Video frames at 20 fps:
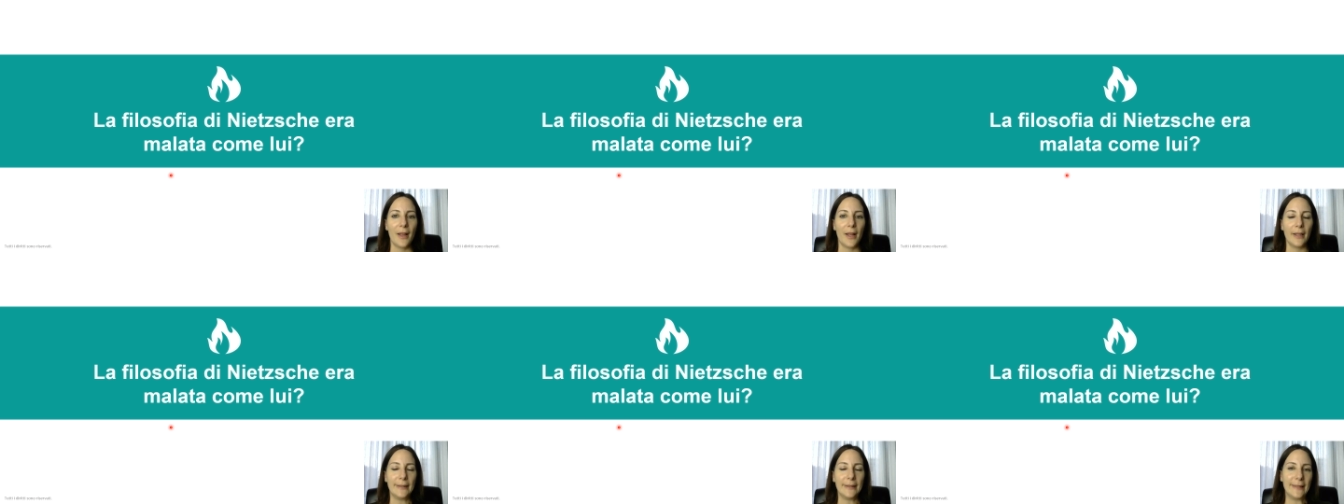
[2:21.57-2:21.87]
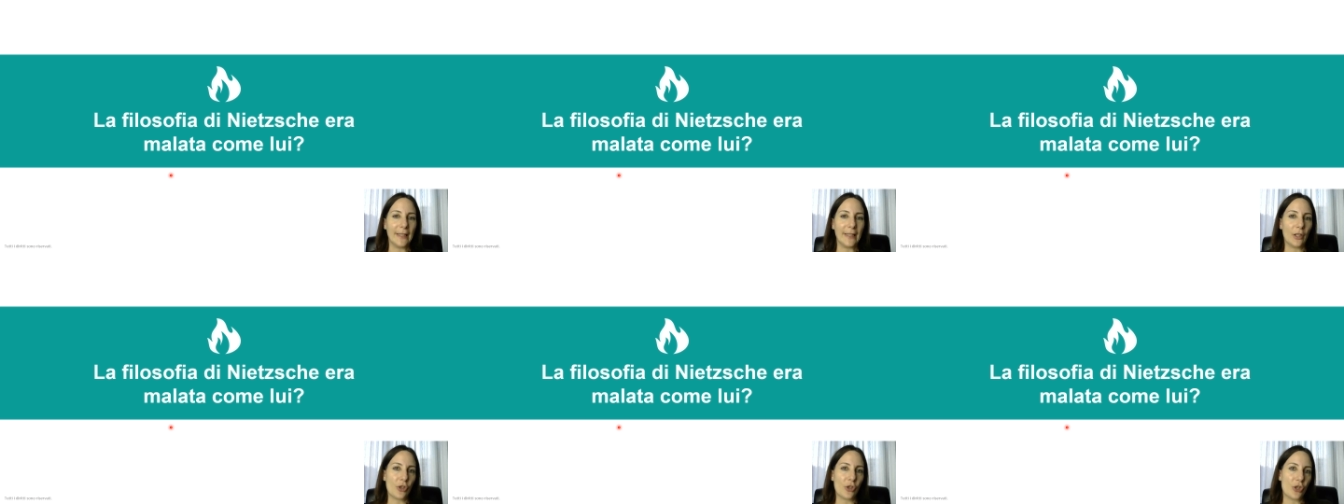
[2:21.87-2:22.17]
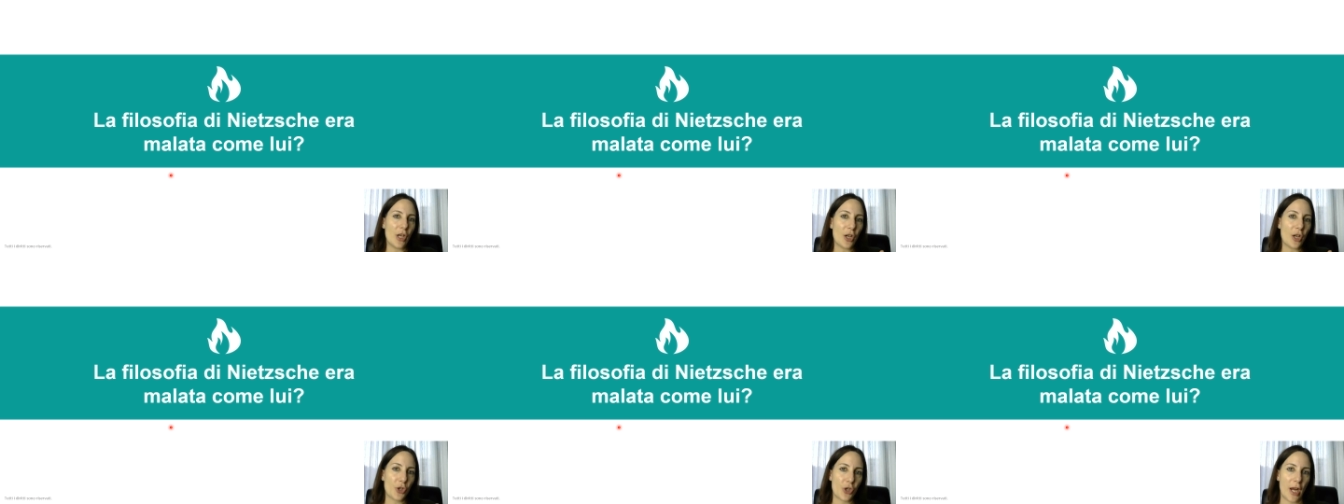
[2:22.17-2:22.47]

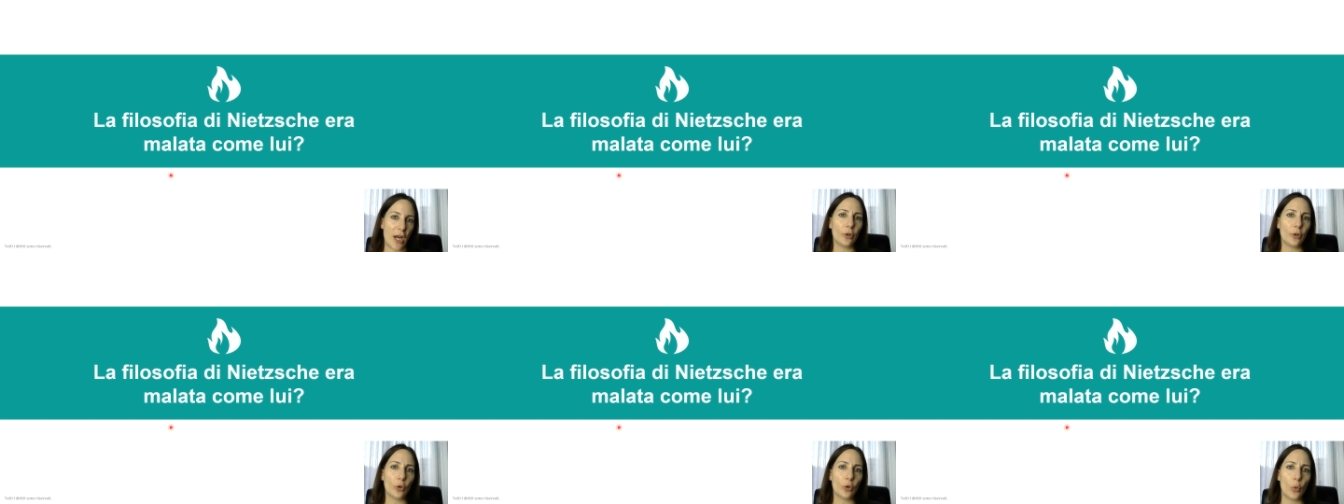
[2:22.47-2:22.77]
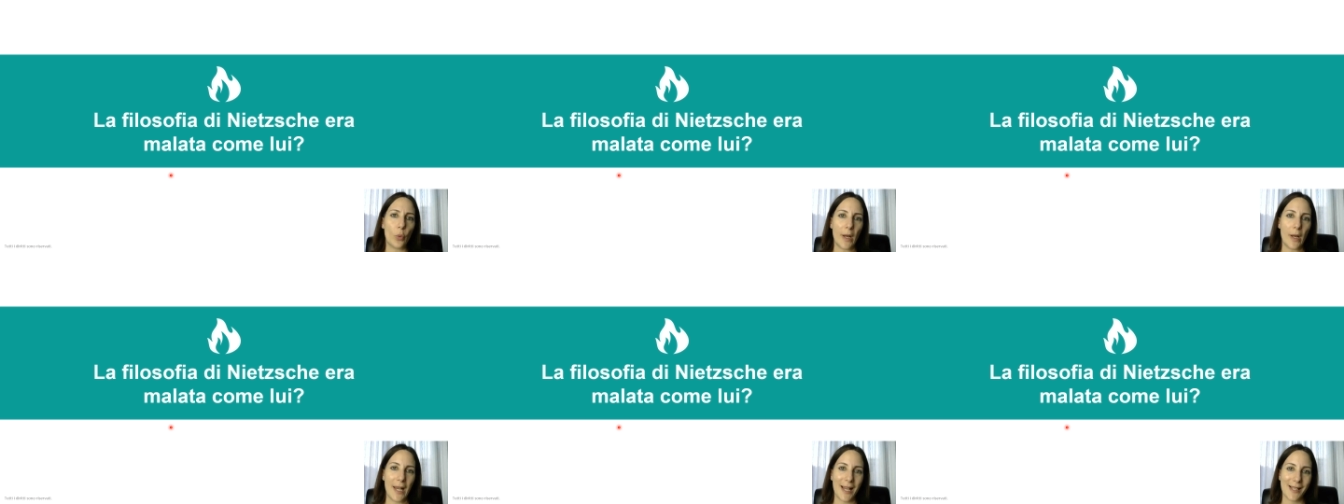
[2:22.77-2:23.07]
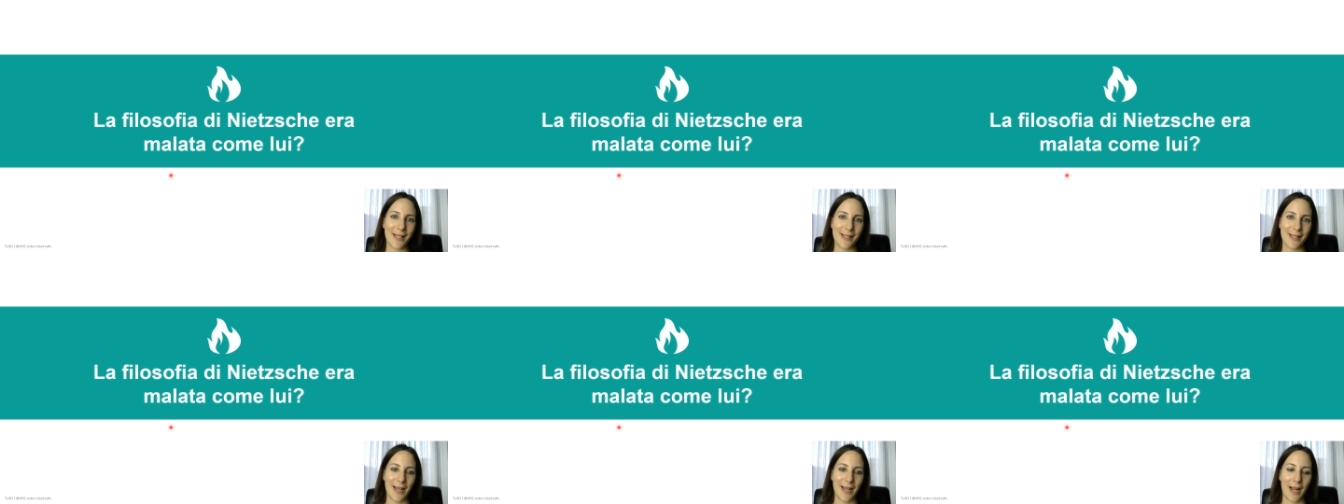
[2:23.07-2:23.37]
Nietzsche ha scelto quella
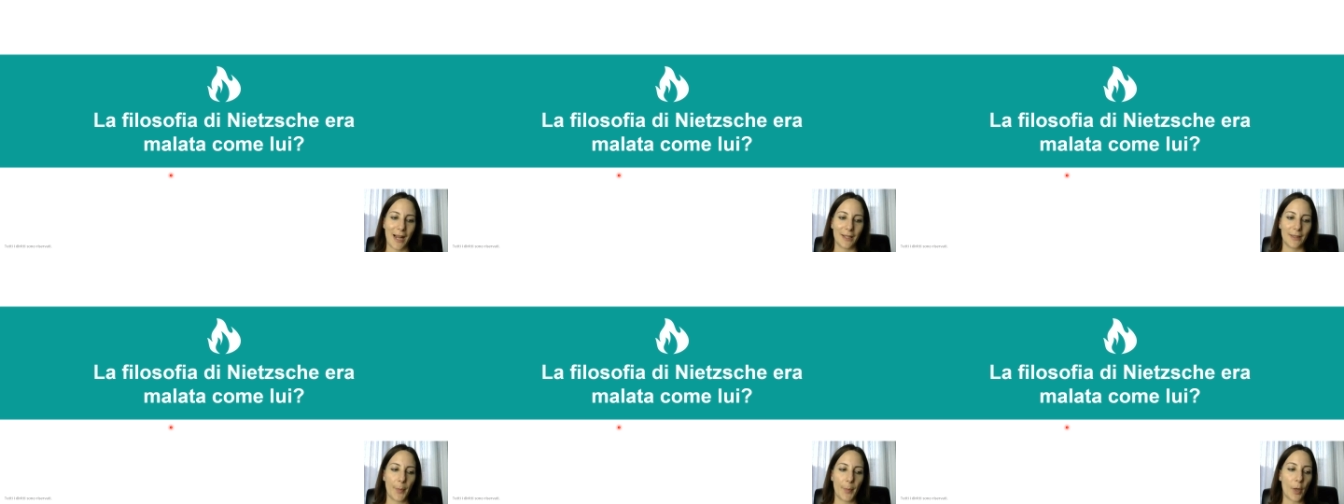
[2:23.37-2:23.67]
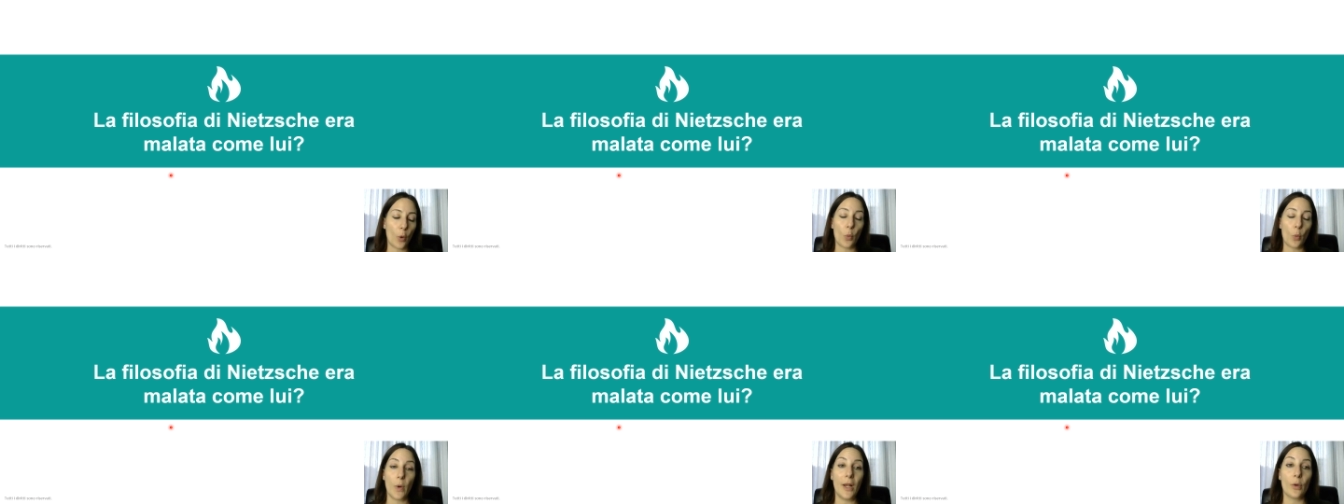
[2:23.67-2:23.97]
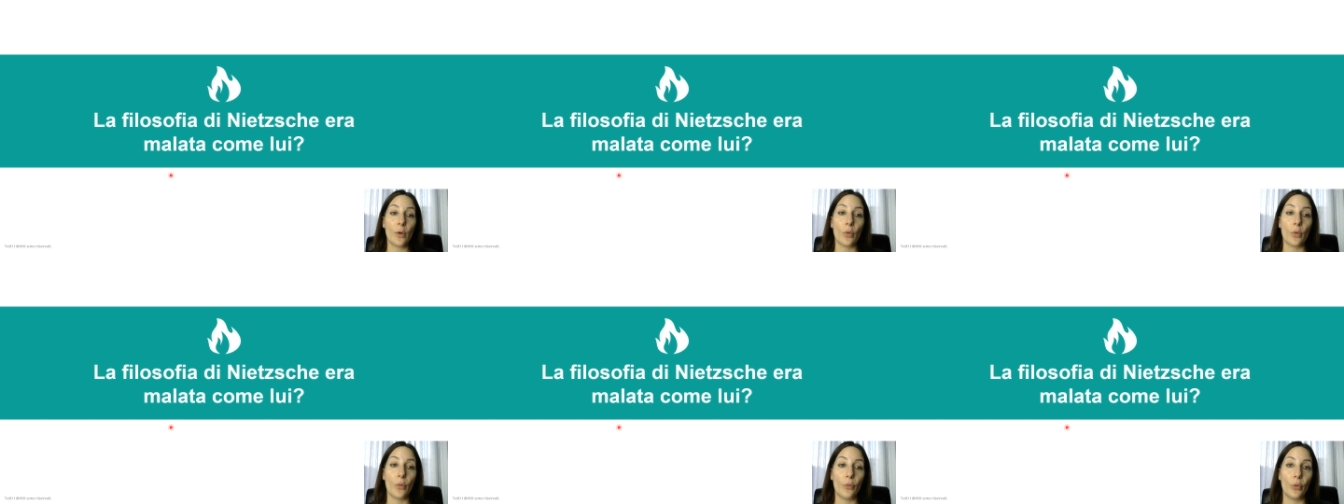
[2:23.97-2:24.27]
strada, però
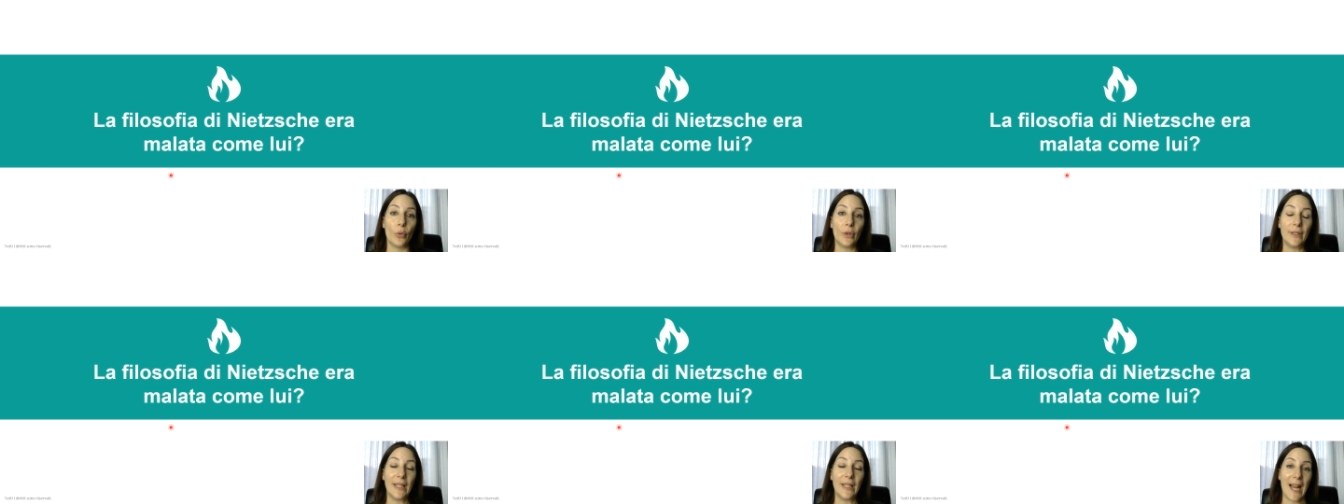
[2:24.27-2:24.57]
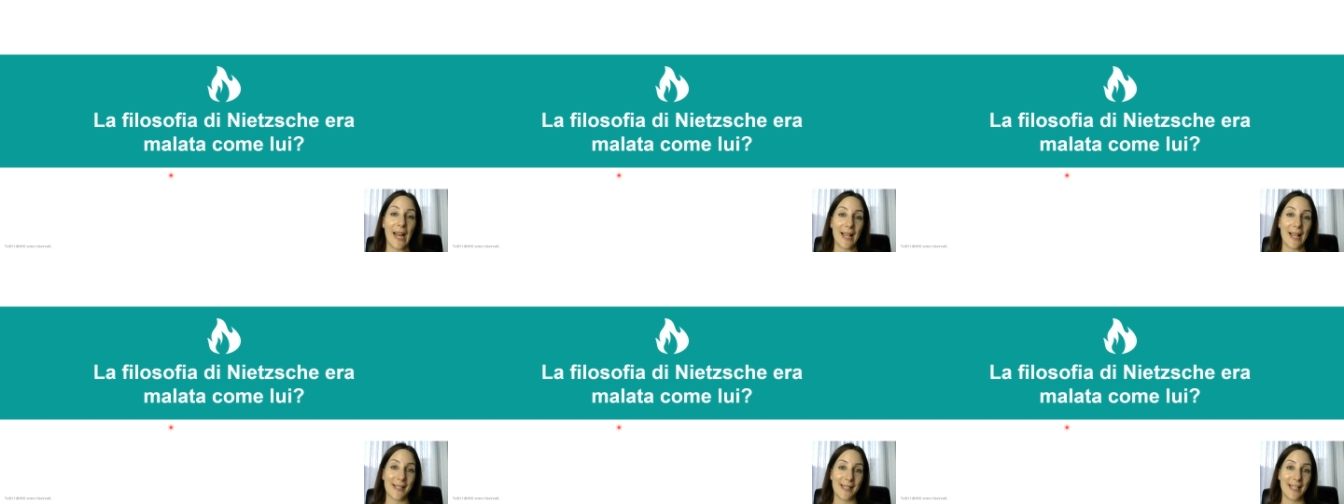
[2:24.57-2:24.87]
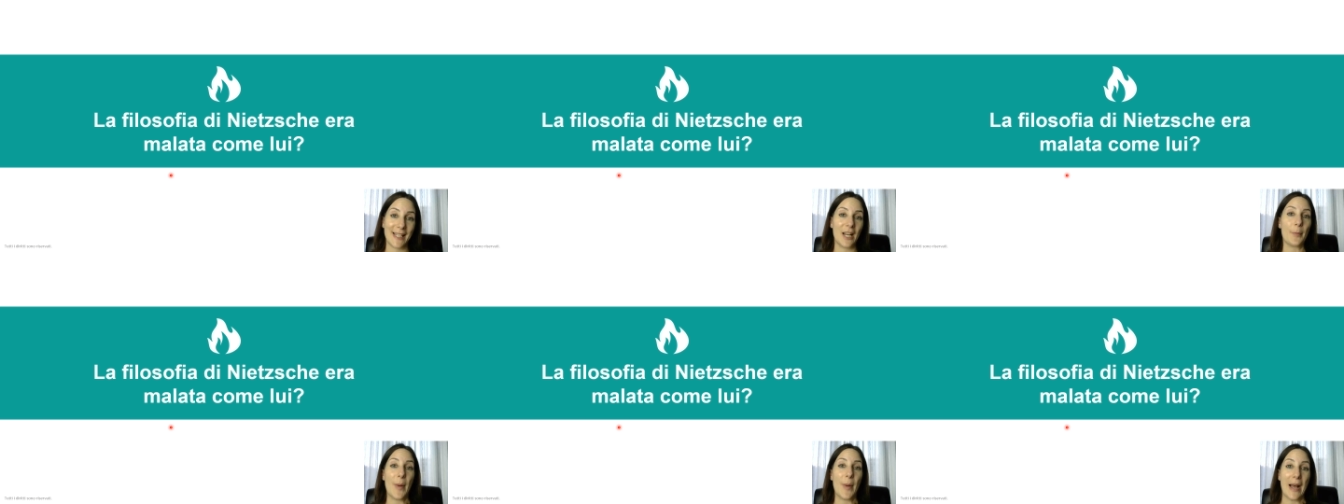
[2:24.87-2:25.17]
quello non vuol dire
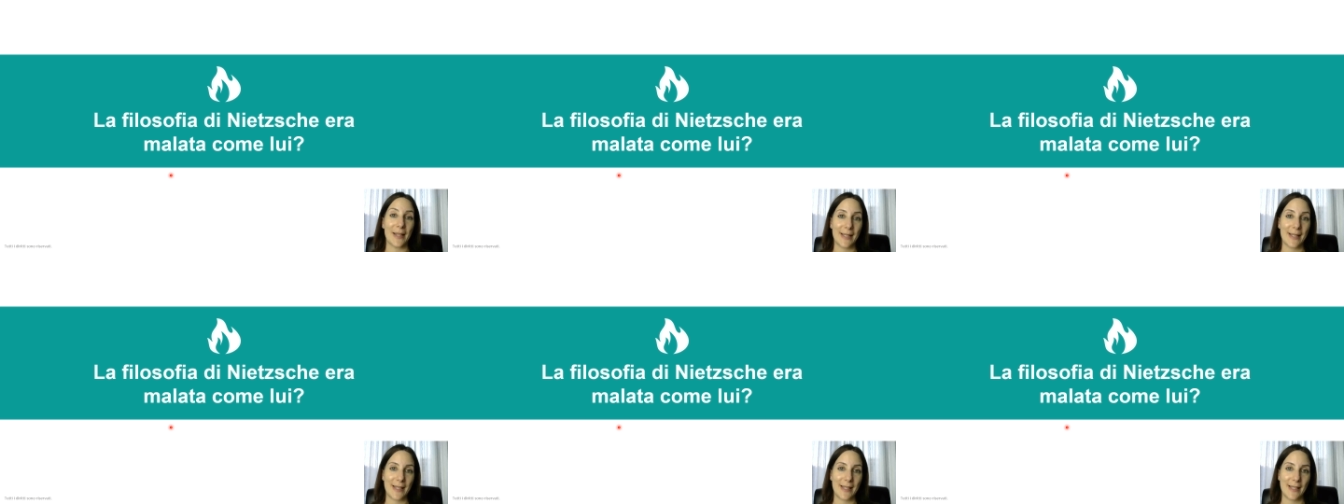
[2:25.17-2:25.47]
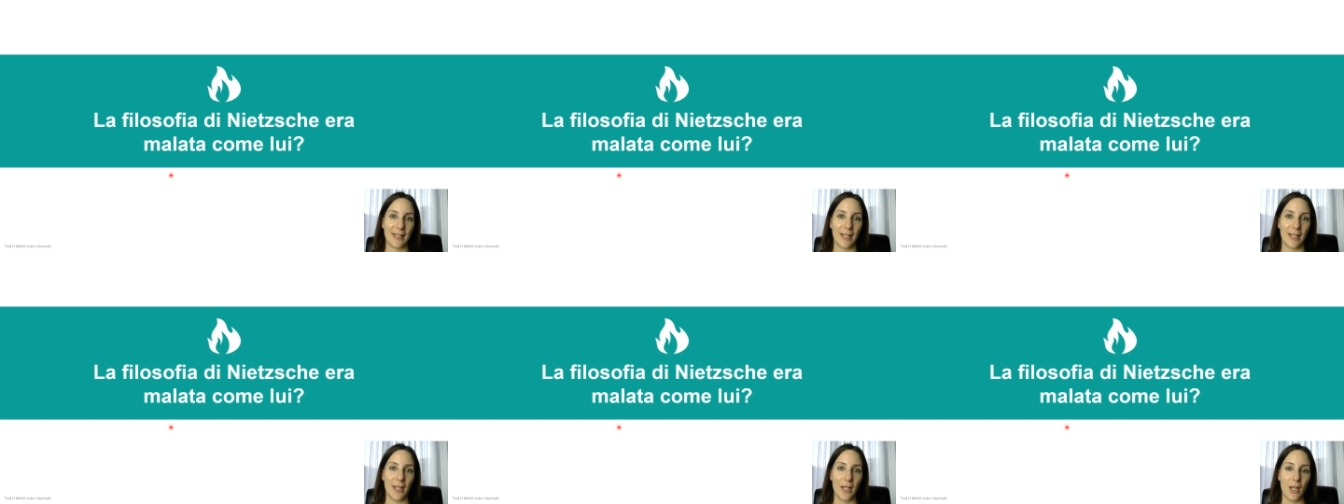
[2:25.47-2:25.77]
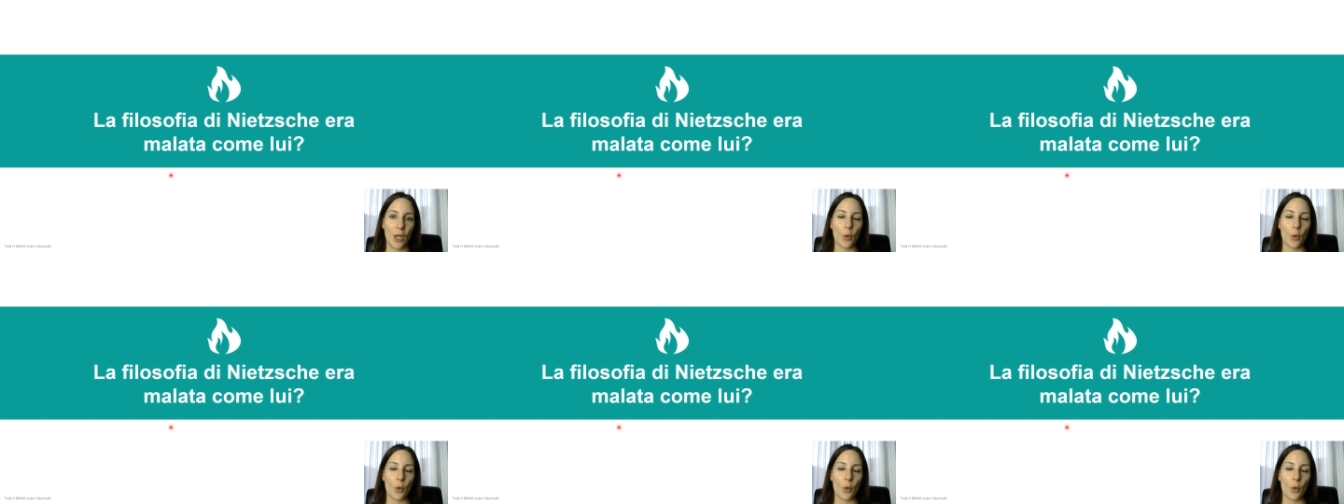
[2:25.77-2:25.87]
essere pazzi,